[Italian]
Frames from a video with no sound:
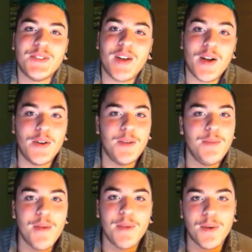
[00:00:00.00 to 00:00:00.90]
sono qua con
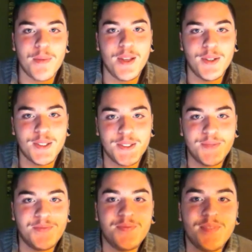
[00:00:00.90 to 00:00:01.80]
il mio amico
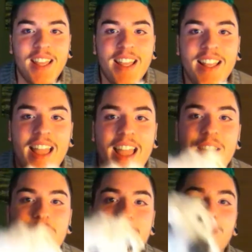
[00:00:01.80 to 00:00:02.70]
peloso ed
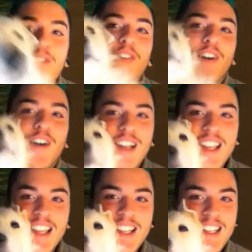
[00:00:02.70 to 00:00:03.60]
è
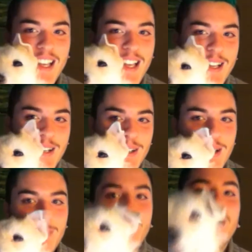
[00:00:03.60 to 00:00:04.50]
Foggy, ecco
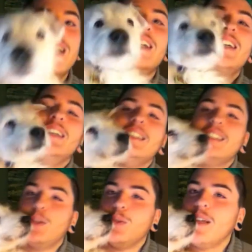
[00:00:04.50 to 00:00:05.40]
l'amore,
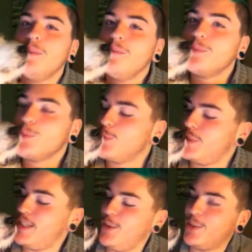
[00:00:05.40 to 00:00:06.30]
saluta.
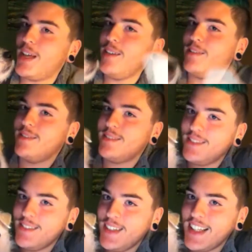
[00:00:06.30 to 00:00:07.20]
Saluta!
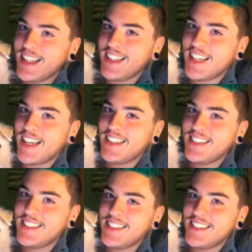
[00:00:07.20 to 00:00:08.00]
Guarda che c'è!